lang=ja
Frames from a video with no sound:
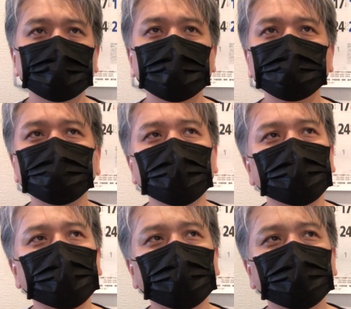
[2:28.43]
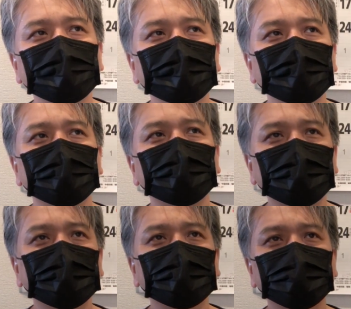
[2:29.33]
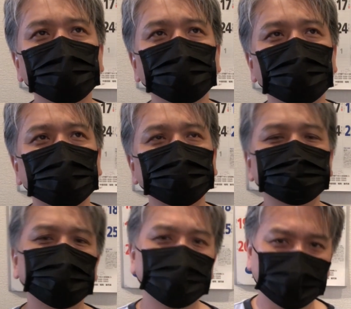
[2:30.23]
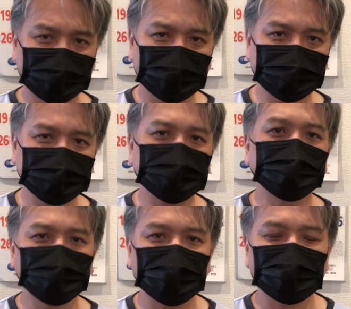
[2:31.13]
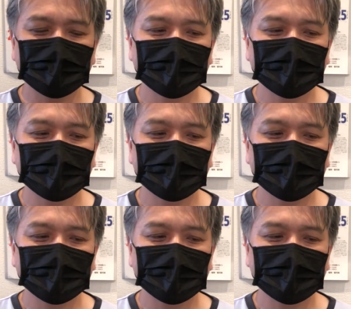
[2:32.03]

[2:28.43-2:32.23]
あの時はね、えー、きゅうほんかじゅっぽん買ったんですけどね、